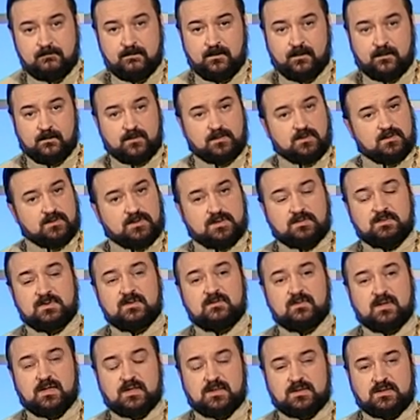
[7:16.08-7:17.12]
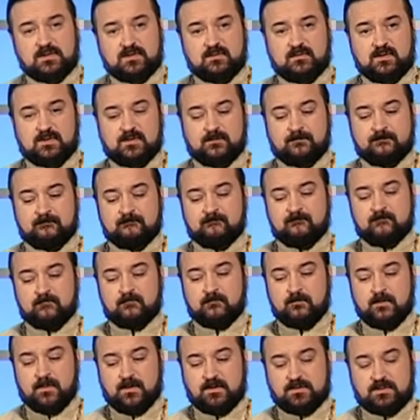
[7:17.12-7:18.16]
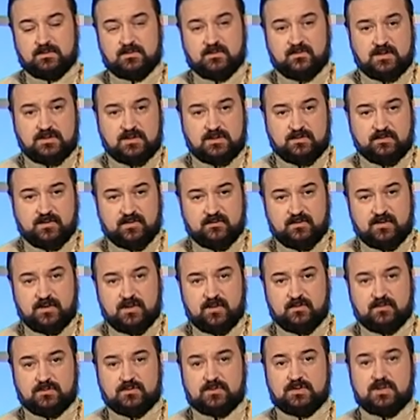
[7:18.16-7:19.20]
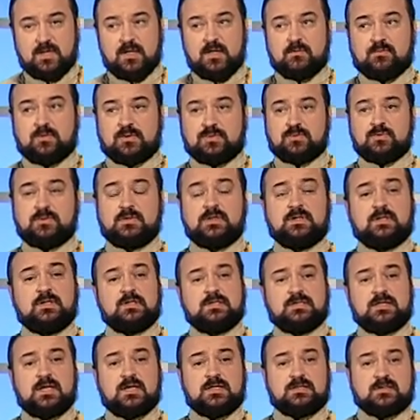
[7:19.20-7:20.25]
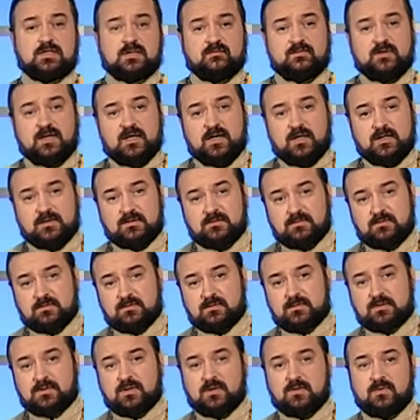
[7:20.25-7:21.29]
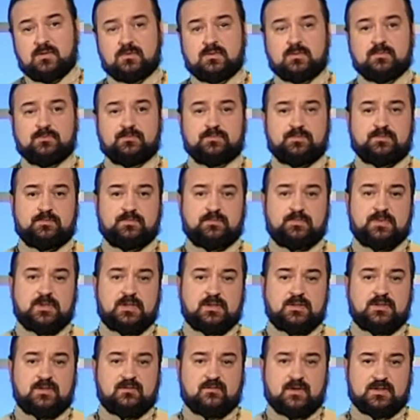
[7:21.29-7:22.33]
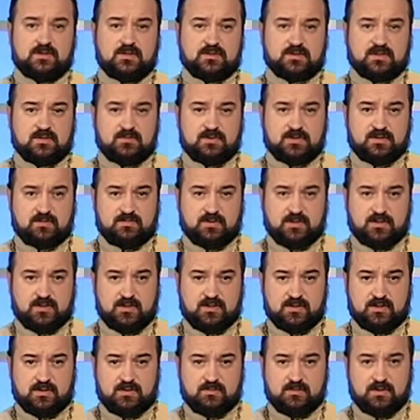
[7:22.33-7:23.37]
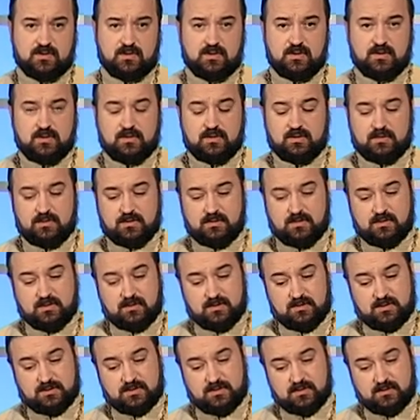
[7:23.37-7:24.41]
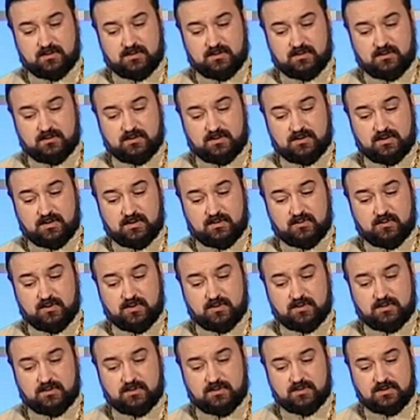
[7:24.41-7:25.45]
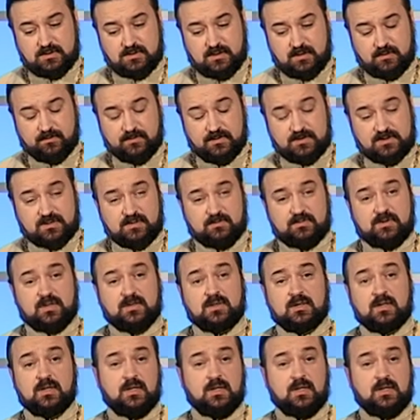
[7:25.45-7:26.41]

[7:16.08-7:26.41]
То есть он сомневается в этом. Сомневается справедливо. То есть, по сути, экклезиаст равняет дорогу перед евангельскими добродетелями. Э, э, Соломон ставит под сомнение,